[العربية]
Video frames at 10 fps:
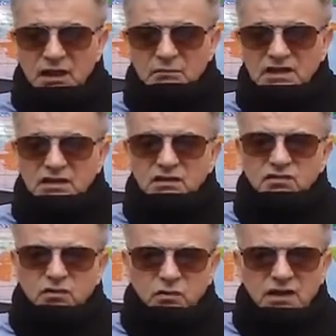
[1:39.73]
مدينة
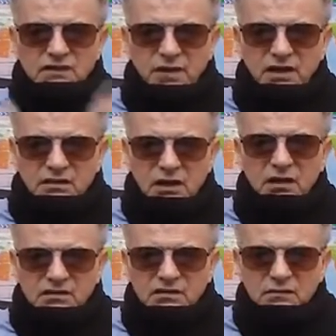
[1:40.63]
سور وأصبحت
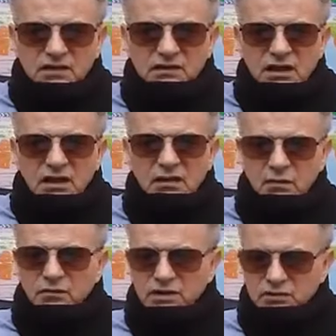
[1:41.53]
عاصمة
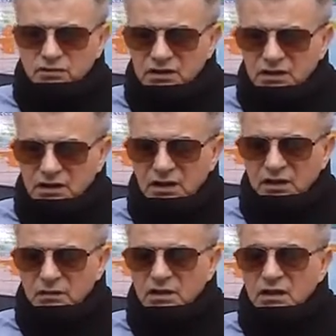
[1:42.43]
الإمبراطورية
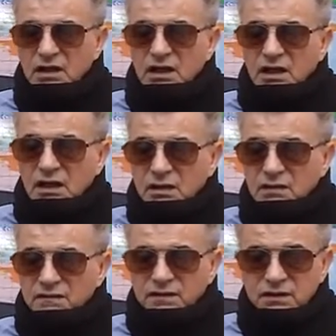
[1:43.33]
العظيمة
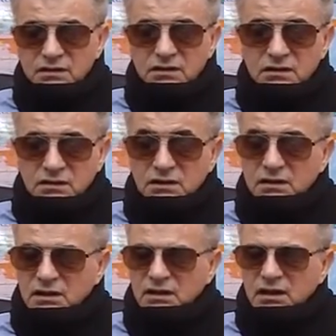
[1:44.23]

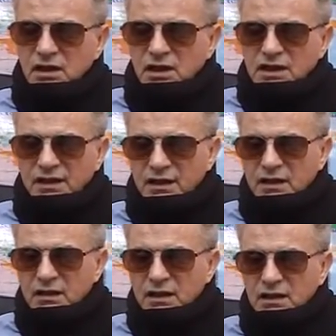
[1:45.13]
الفينيقية
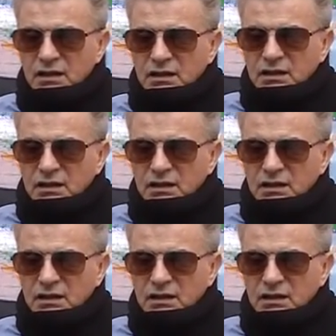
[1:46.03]
كذلك